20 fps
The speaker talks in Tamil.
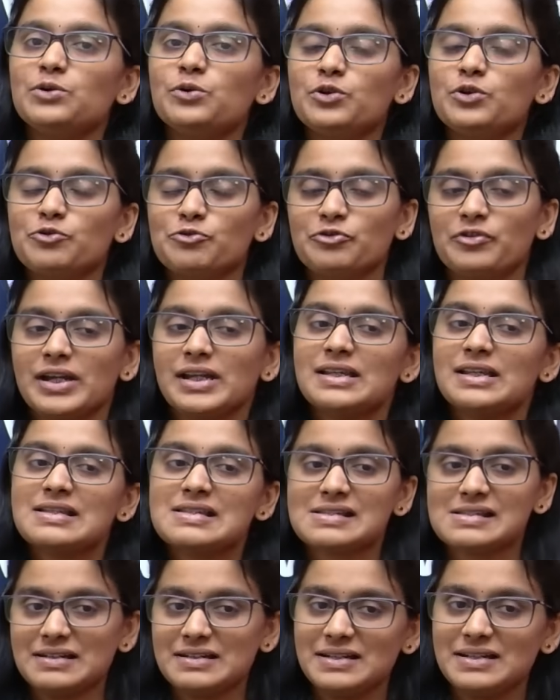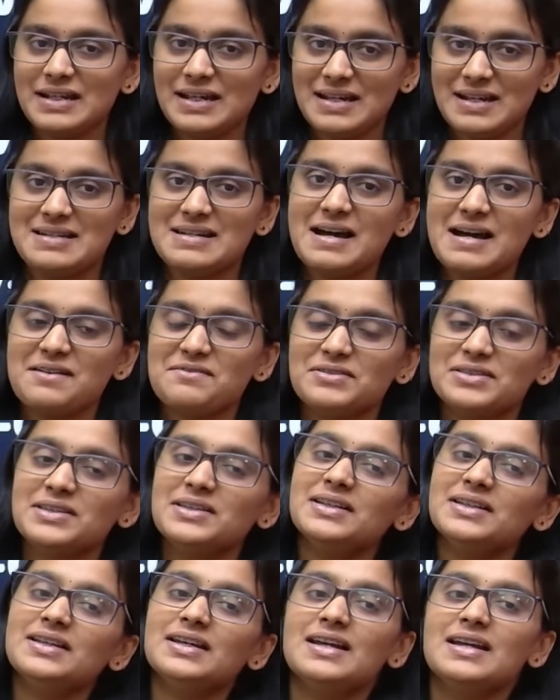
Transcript: ஒரு ஃபைன் சண்டே நான் வந்து